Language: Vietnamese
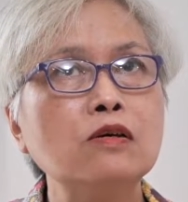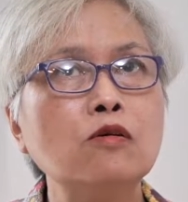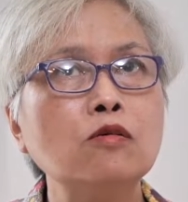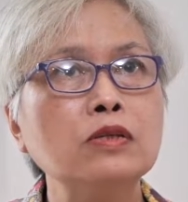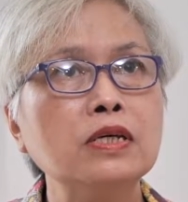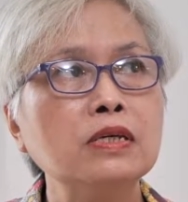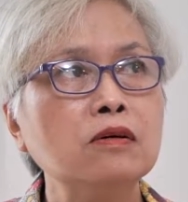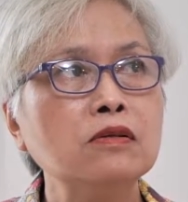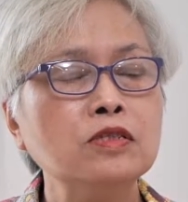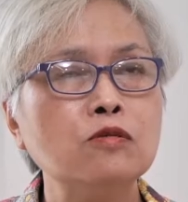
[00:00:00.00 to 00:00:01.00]
thì cô thấy
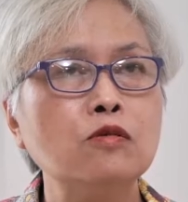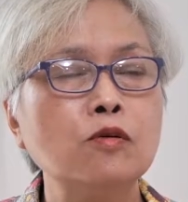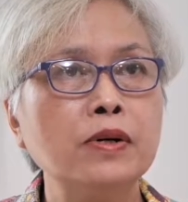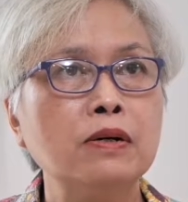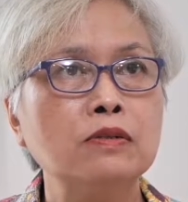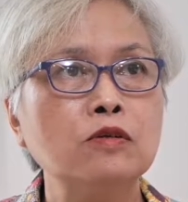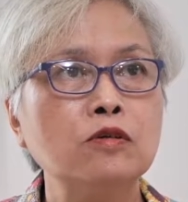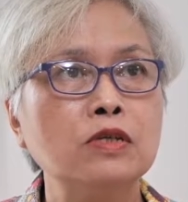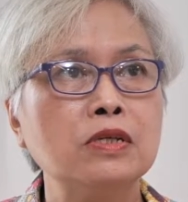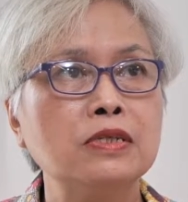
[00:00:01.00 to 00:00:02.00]
khó chịu cô bảo
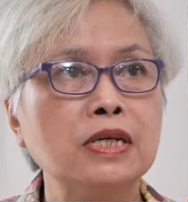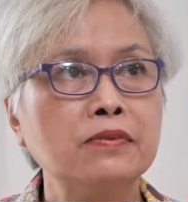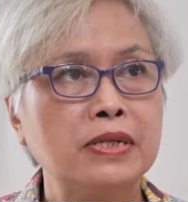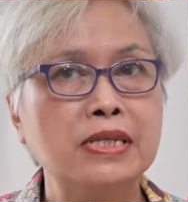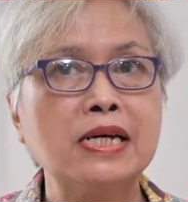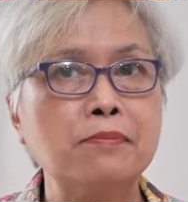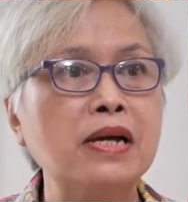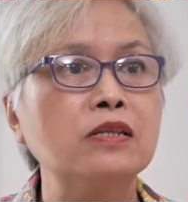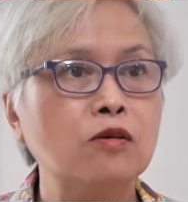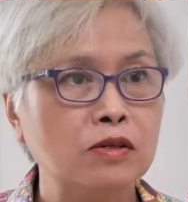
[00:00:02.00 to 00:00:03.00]
thôi thì chắc phải đi khám
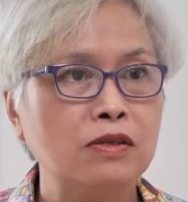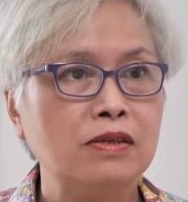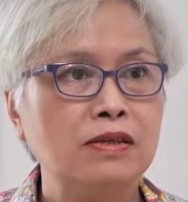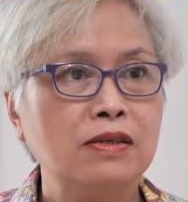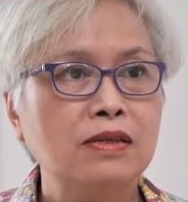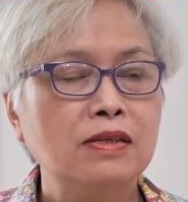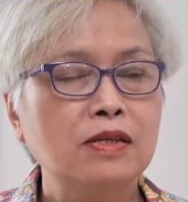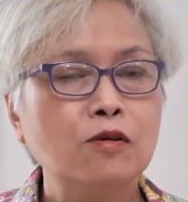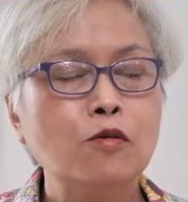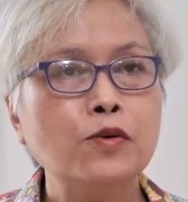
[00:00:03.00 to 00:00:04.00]
bệnh thôi
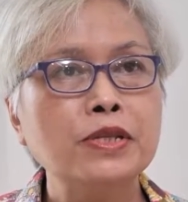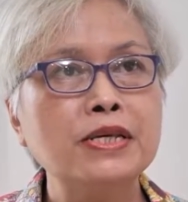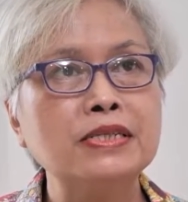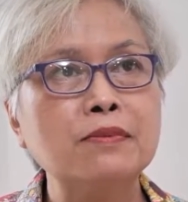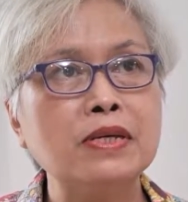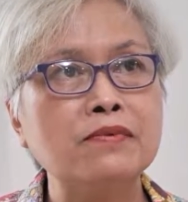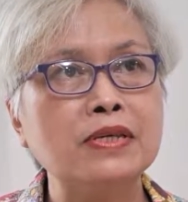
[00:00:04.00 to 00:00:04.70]
rồi cô quyết định ra bệnh